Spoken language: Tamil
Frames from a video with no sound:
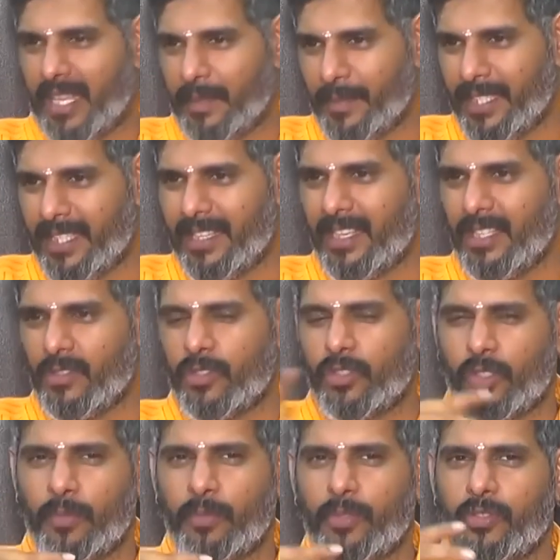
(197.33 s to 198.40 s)
அதை பற்றி தெரிஞ்சு
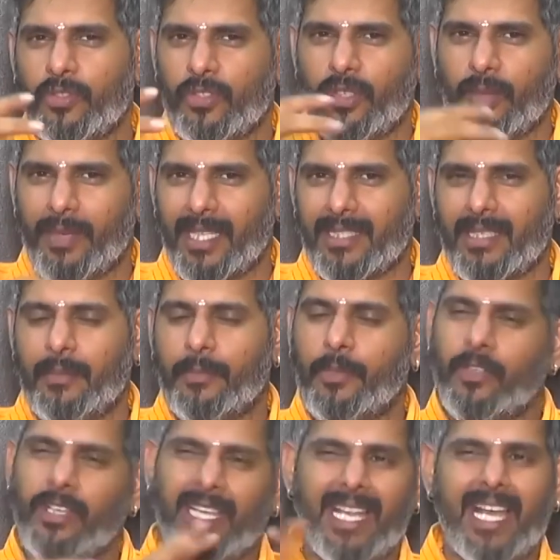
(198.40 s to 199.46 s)
வச்சுக்கணும் புரிஞ்சு வச்சுக்கணும் மனசில்
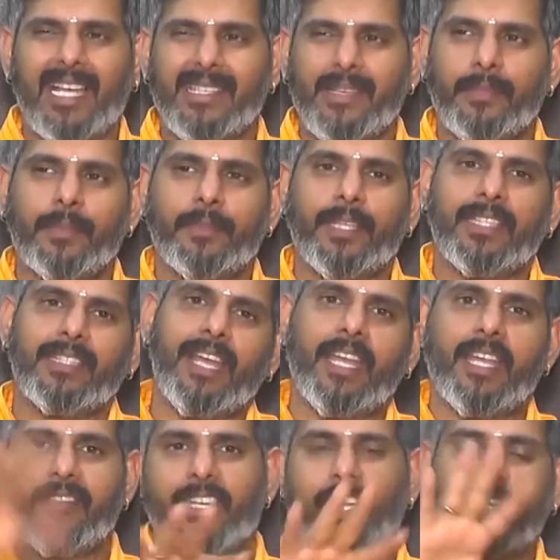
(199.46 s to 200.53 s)
போடணும் அதை ஆசைப்படப்படாது
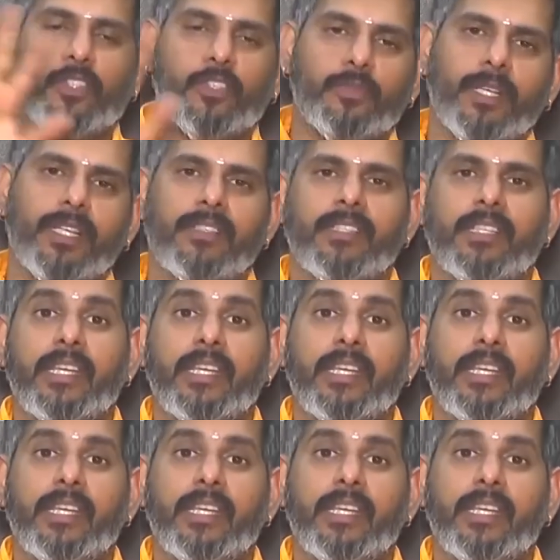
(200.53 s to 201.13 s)
தானாகவே நடந்துடும்